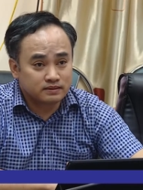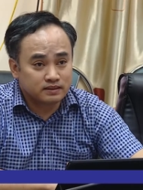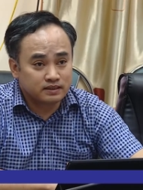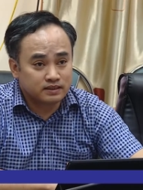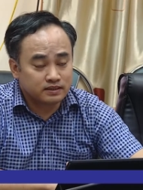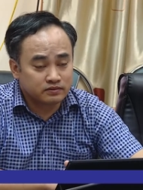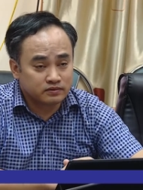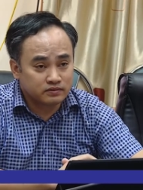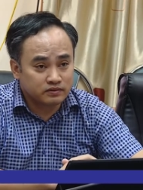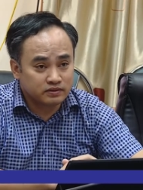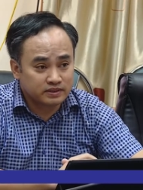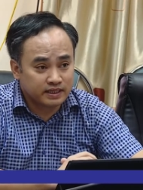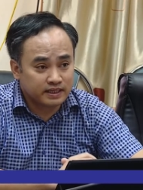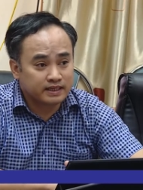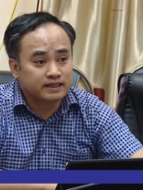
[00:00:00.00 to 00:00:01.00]
đấy thì chúng
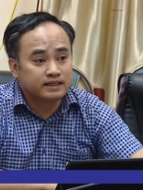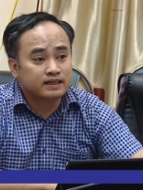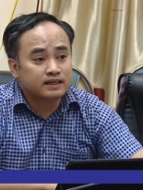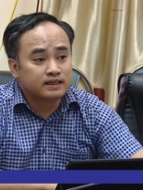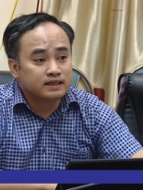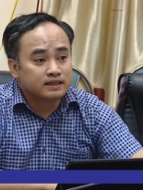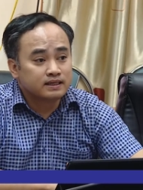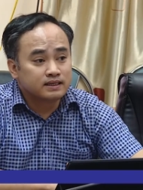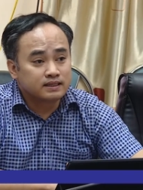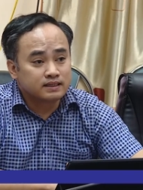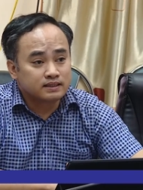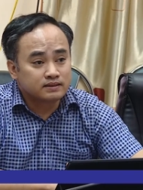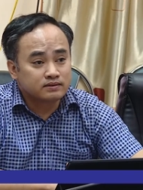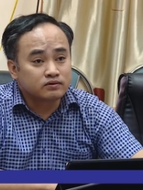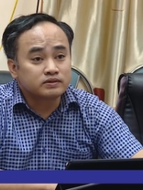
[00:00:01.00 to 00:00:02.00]
tôi sẽ
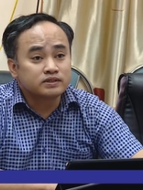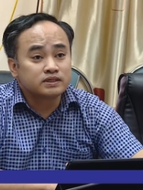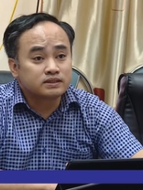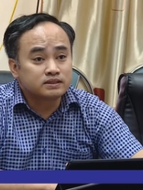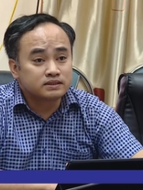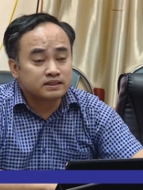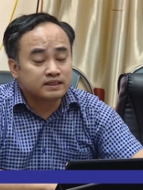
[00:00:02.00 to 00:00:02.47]
uh, tổ chức,